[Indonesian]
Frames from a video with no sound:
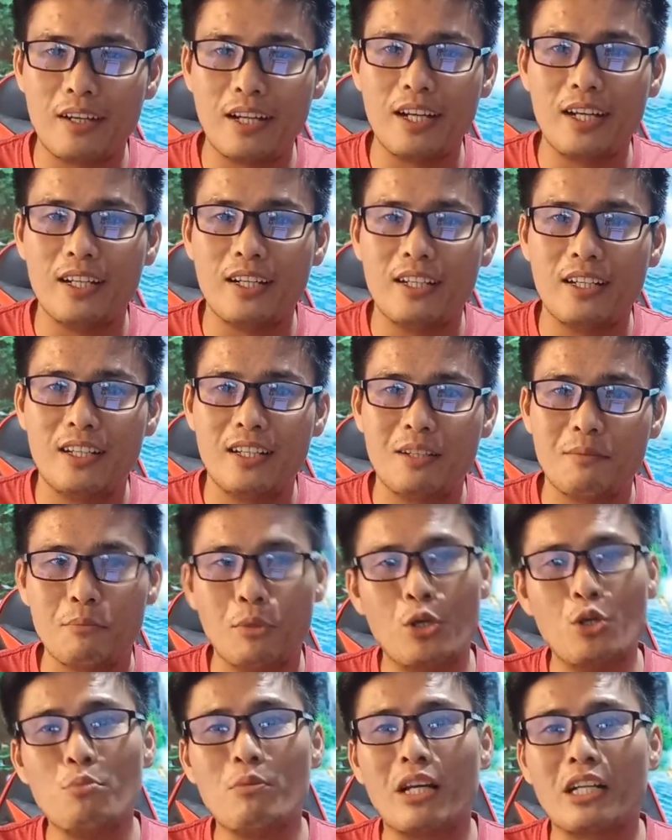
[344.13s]
Ya,
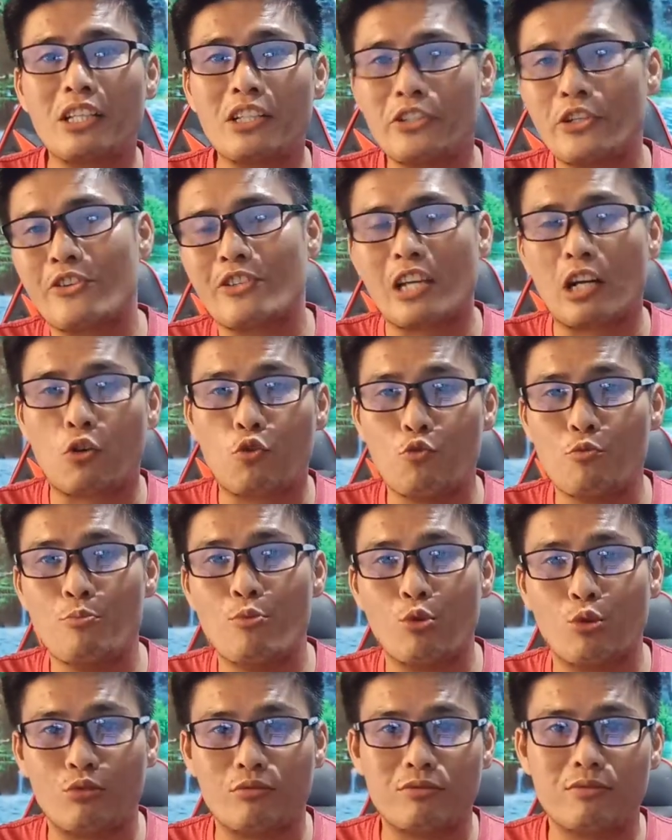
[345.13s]
belum lagi siksa
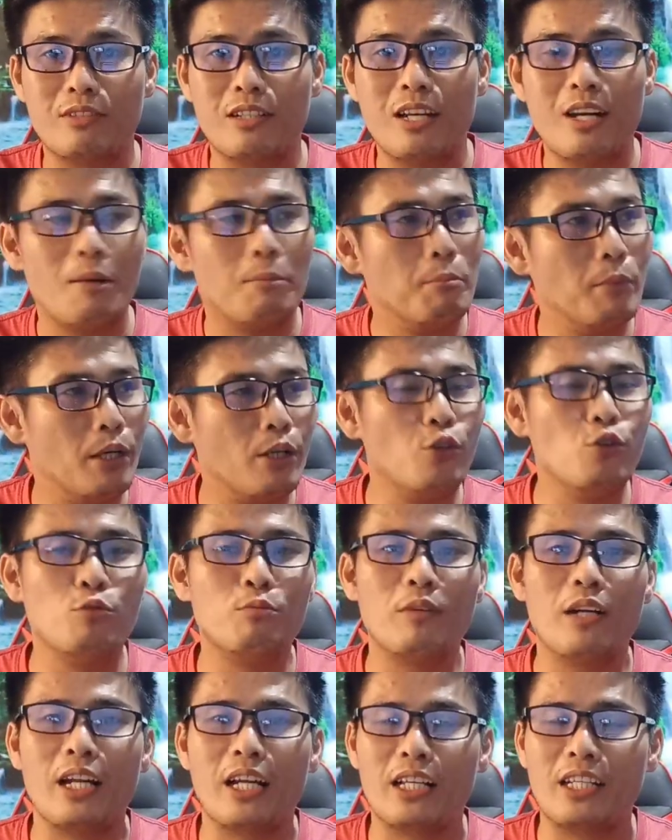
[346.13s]
kubur,
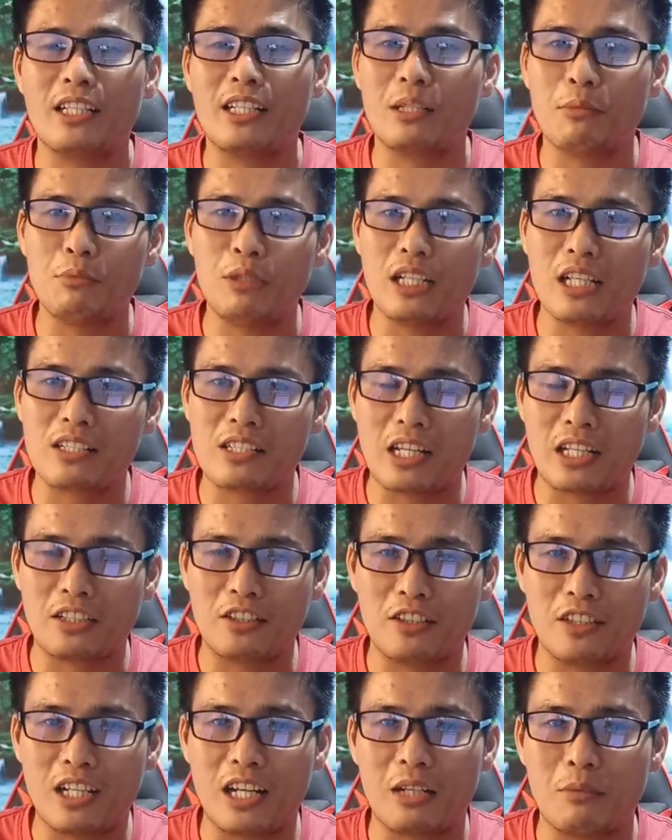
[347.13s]
belum lagi
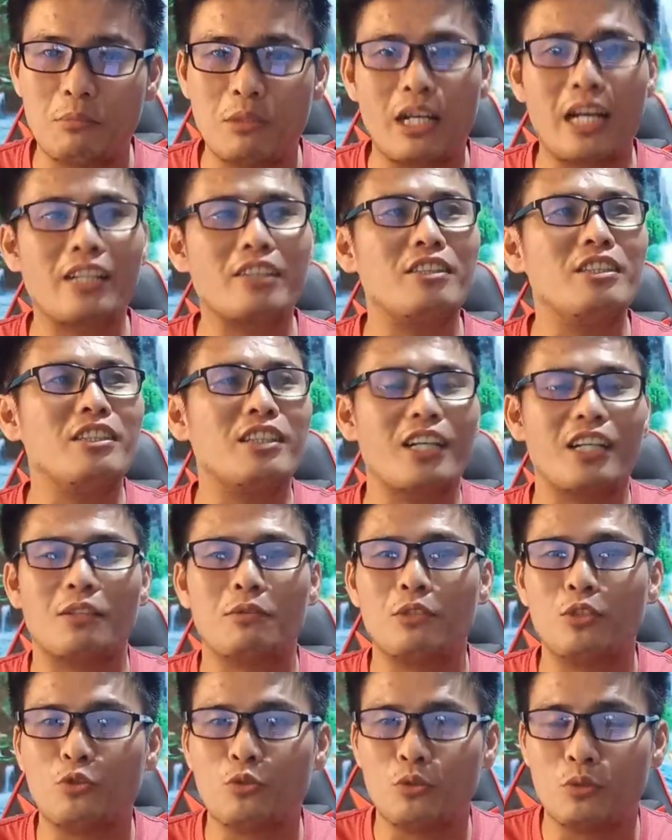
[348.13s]
kebinasaan kekal,
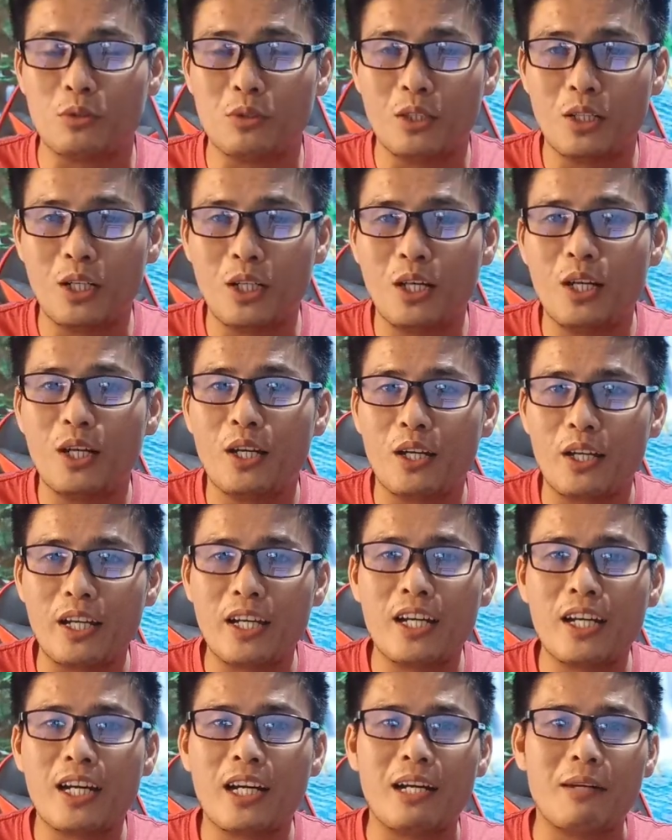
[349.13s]
menantikan itu
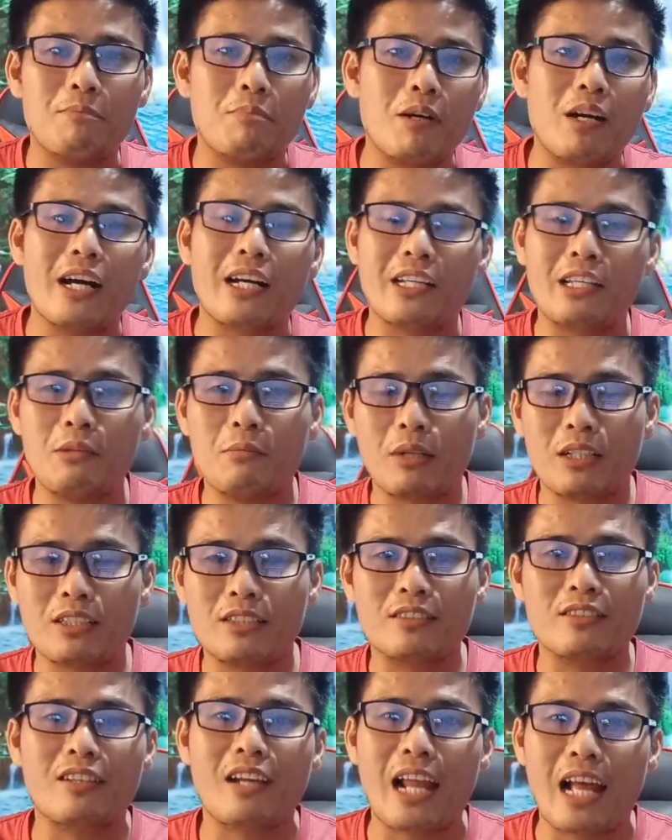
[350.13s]
ya
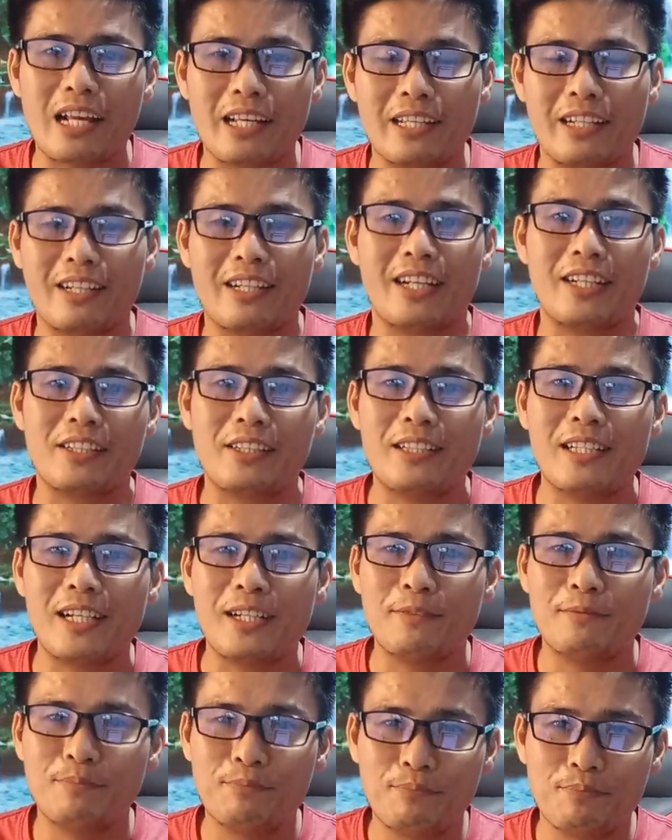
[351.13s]
penghakiman terakhir
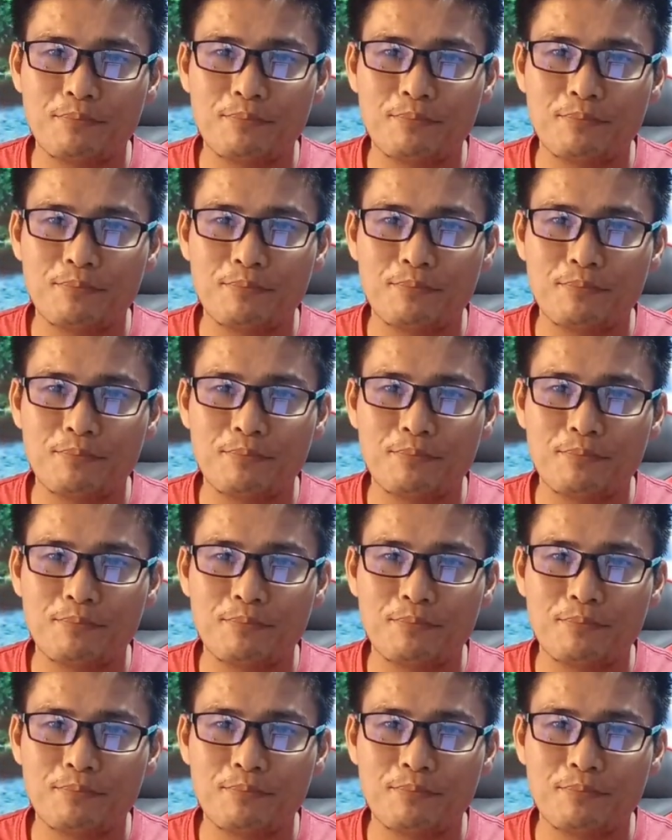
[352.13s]
nantinya.